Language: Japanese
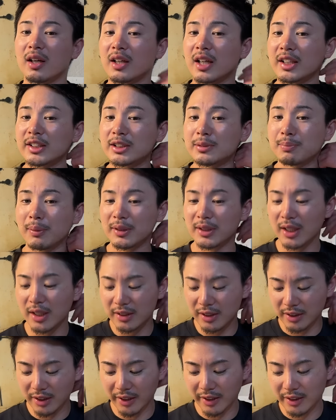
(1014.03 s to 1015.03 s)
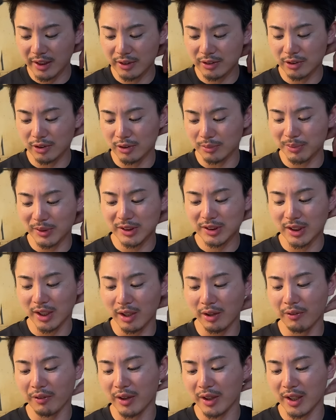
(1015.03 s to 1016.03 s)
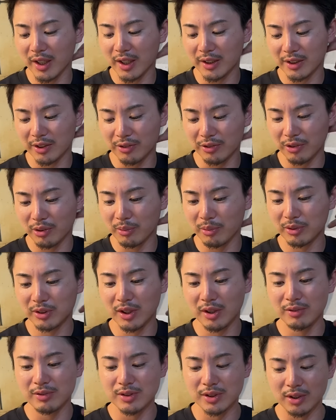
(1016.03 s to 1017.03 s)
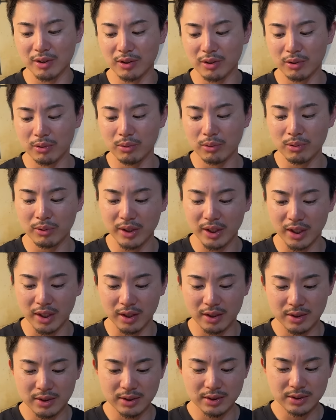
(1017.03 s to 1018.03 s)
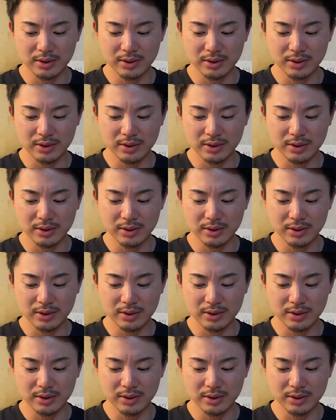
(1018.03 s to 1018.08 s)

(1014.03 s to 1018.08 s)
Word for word: 勝ちパターンで投げてくるピッチャーなのかなというふうに思ってるんですけど、ここで、